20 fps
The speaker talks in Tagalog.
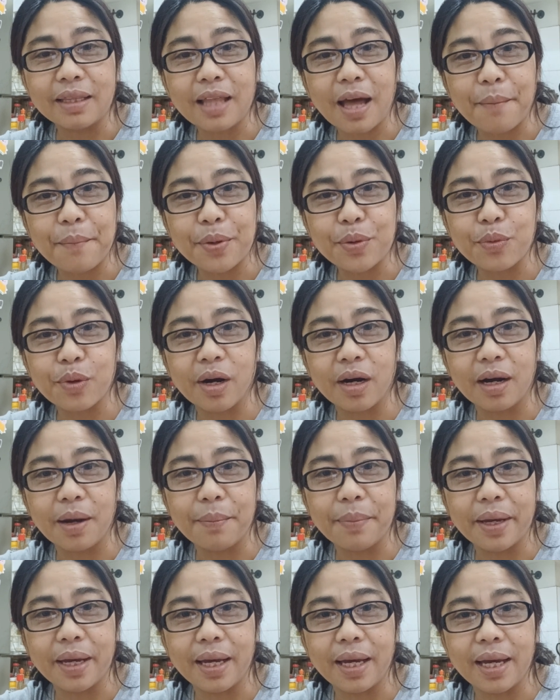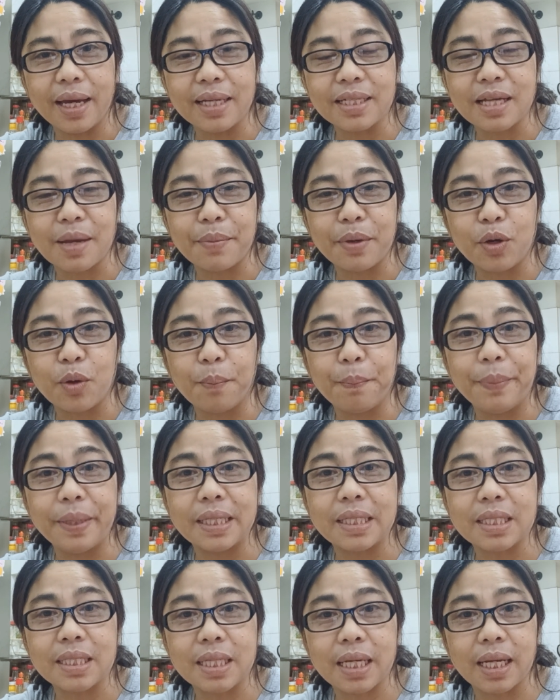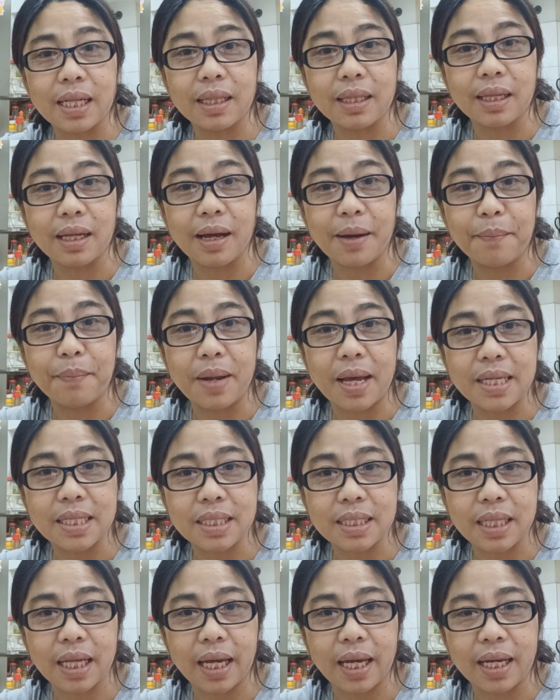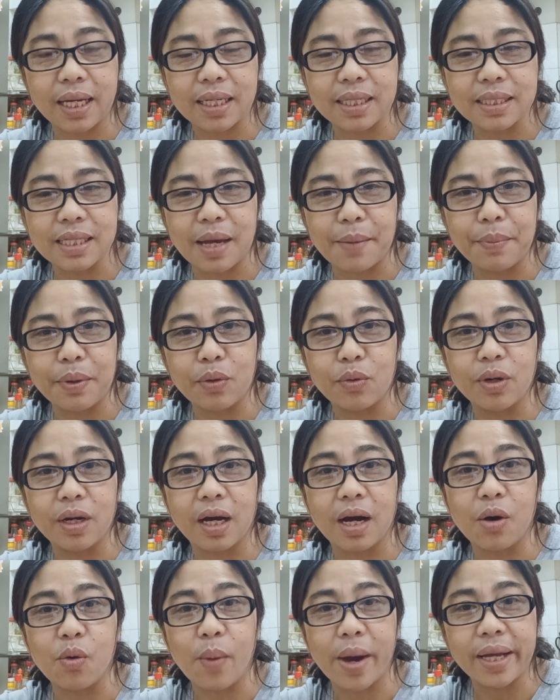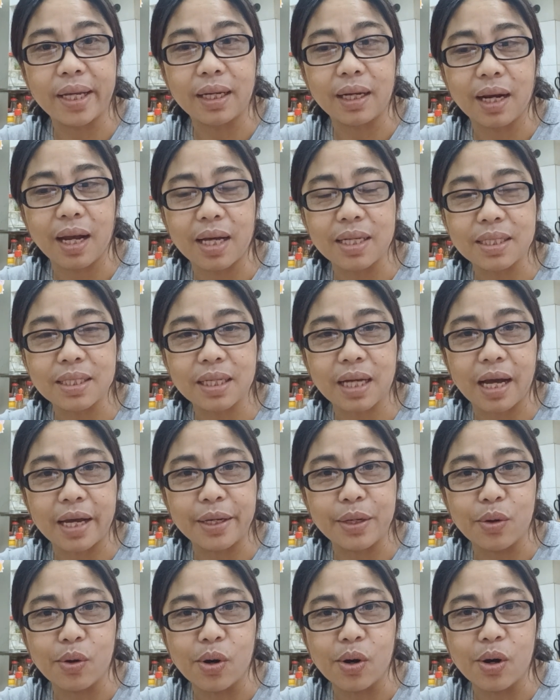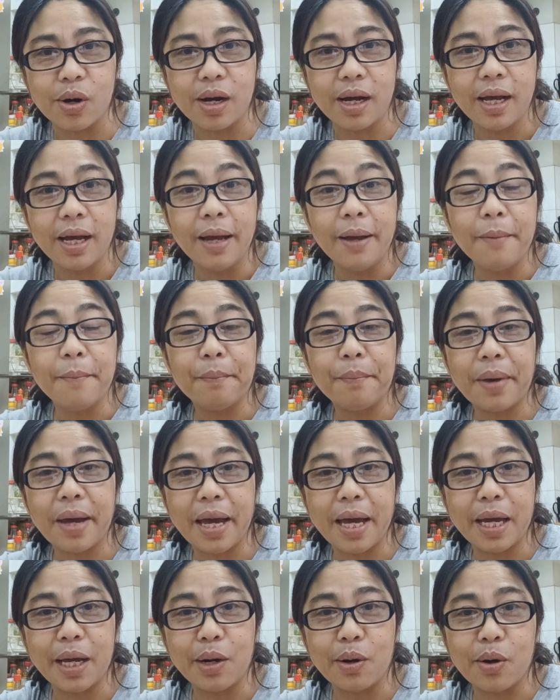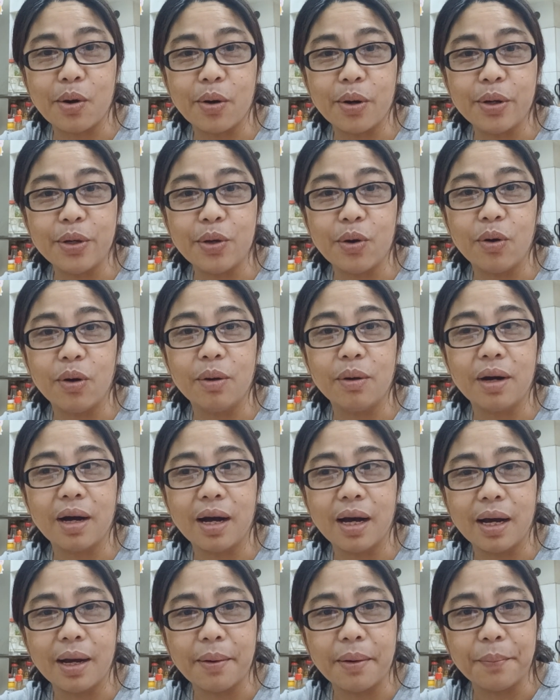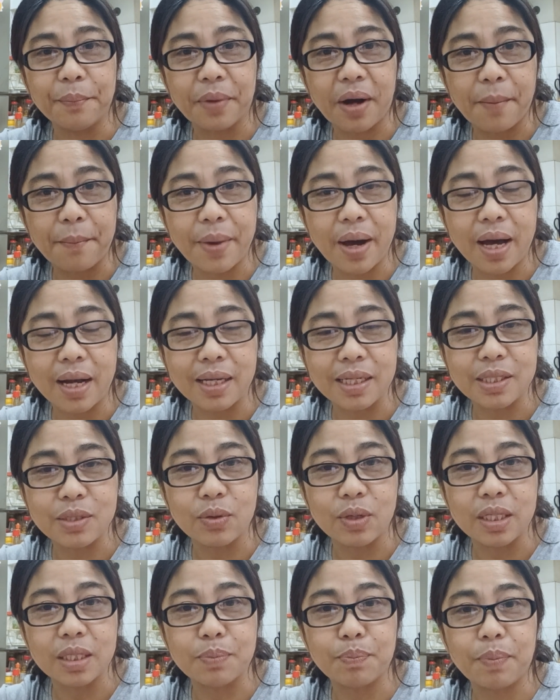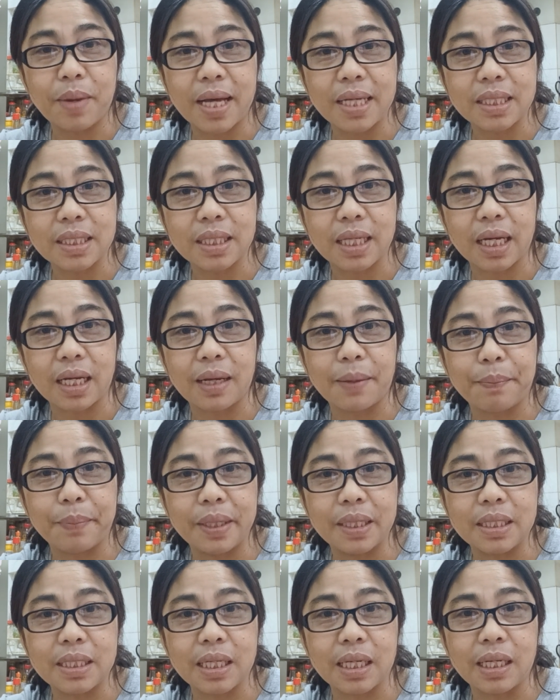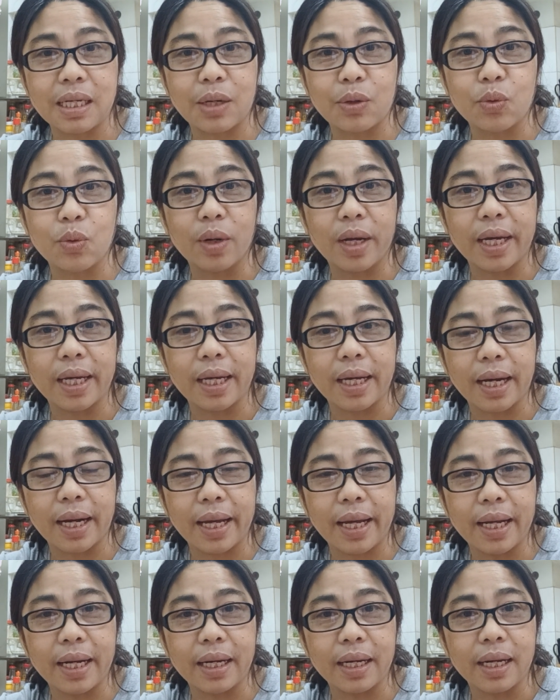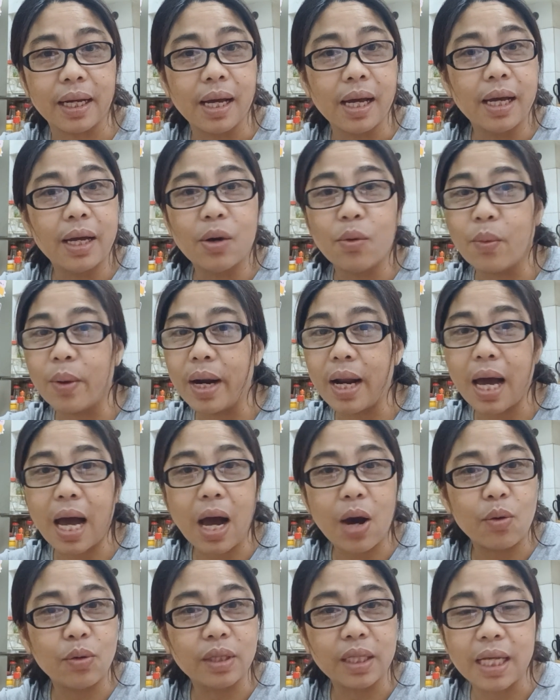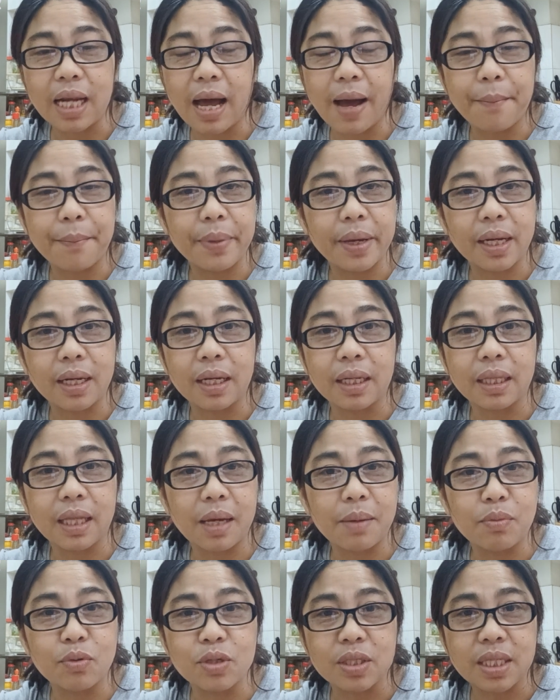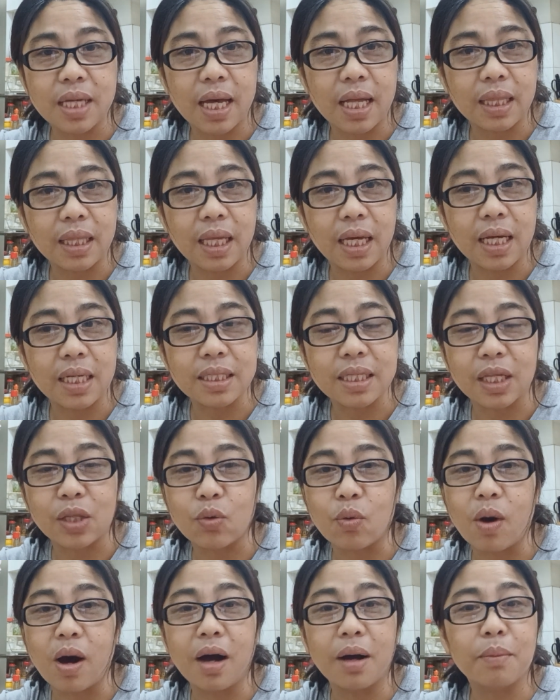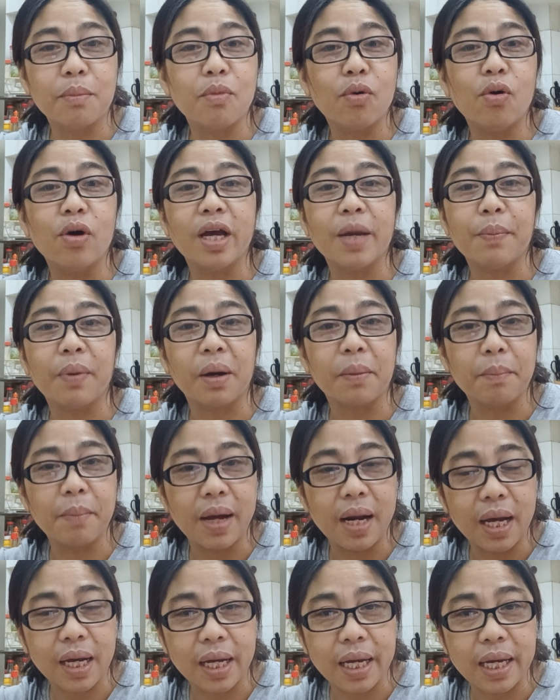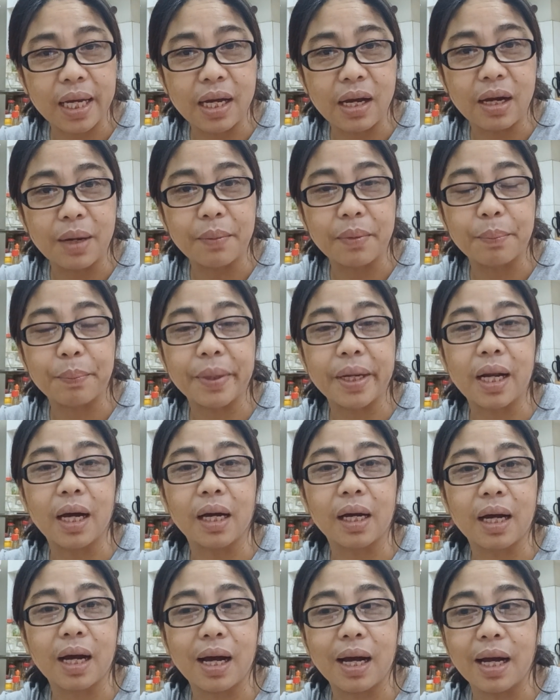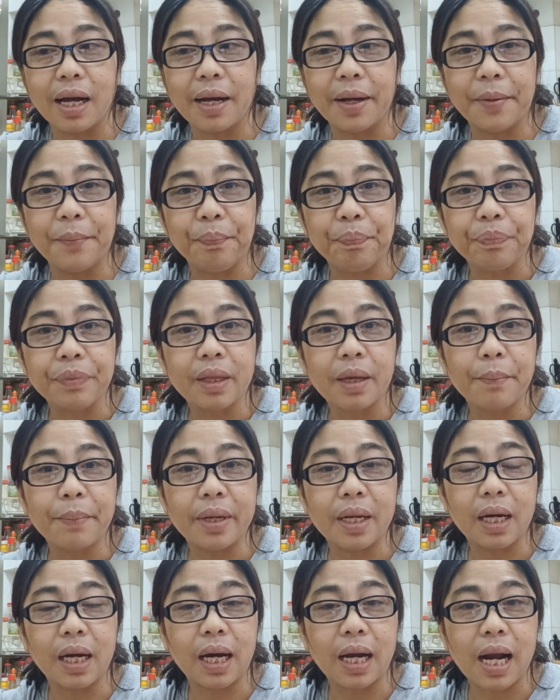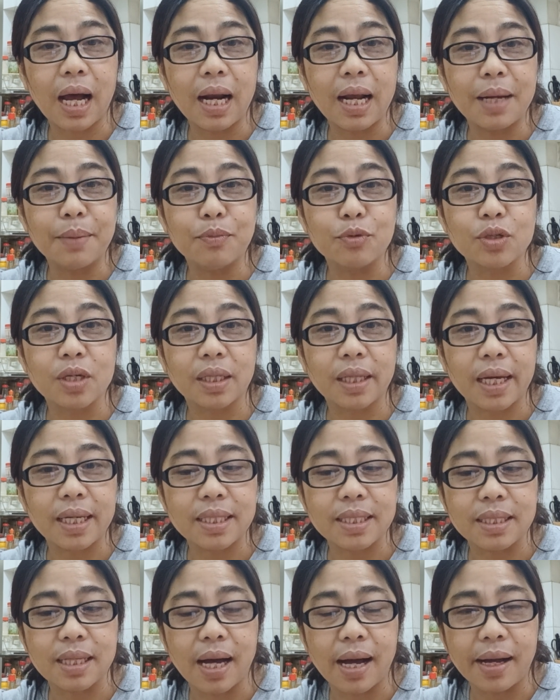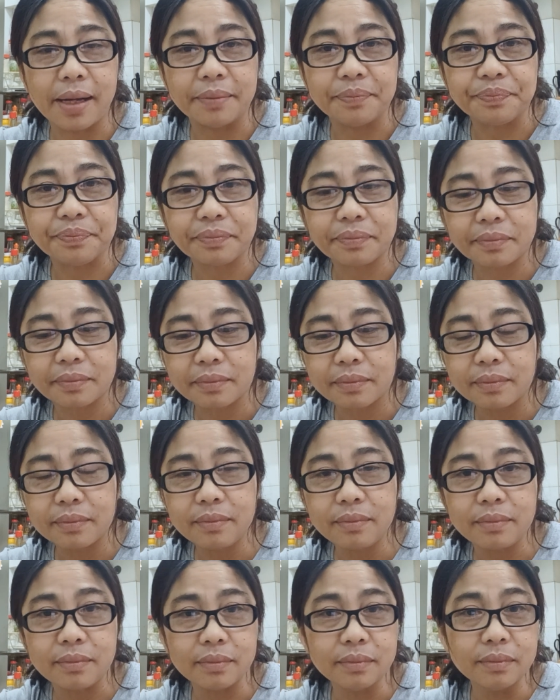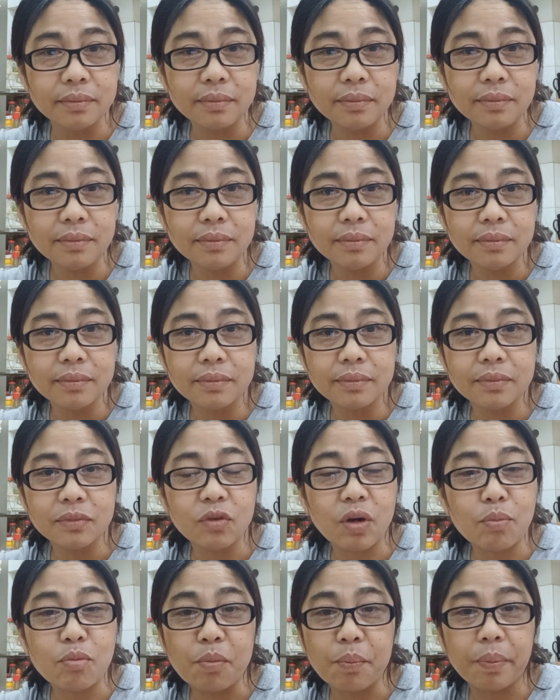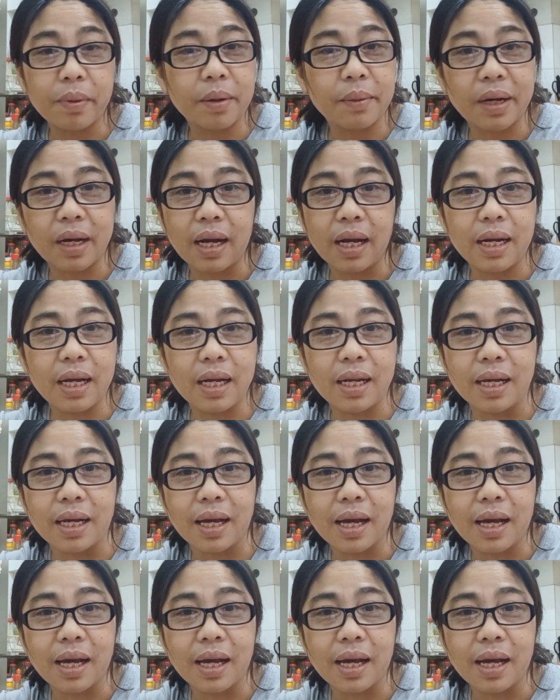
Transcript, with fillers: ang topic ko kagabi, eh, sabi ko pit na plastic. Sabi ko, naka-wine glass kayo, pero yung um, kapares nyo is plastic na pit na kulay green. Wala akong tinapik ng table setting sa tuwag mong ipagmalaki ang pinag, um, pinag-aralan mo sa TESDA Mm, wag mong pag-aralan.